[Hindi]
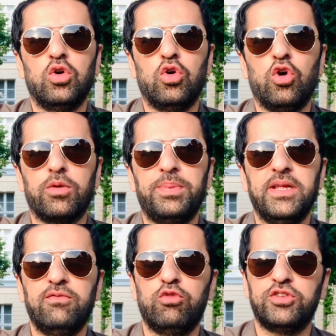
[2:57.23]
और
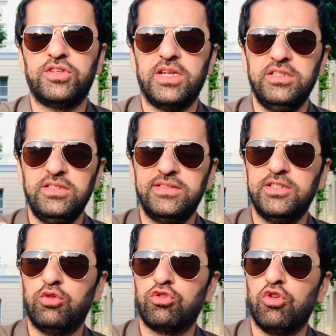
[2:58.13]
फिर वो सारी चीज़ें
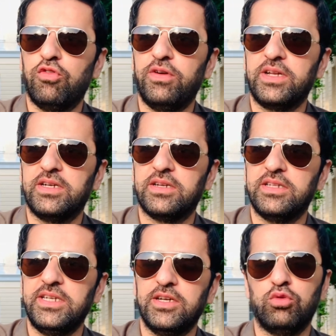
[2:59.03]
उनको अफेक्ट
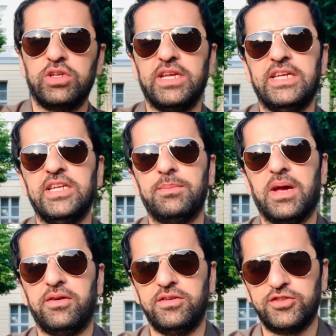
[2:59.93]
करती हैं उनके ईरिंग
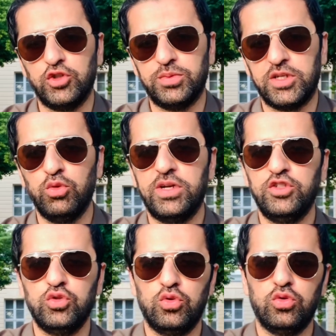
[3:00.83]
पैटर्न्स के ऊपर क्योंकि
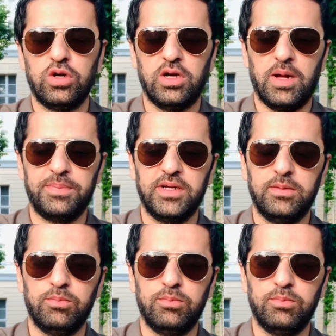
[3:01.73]
जो आपका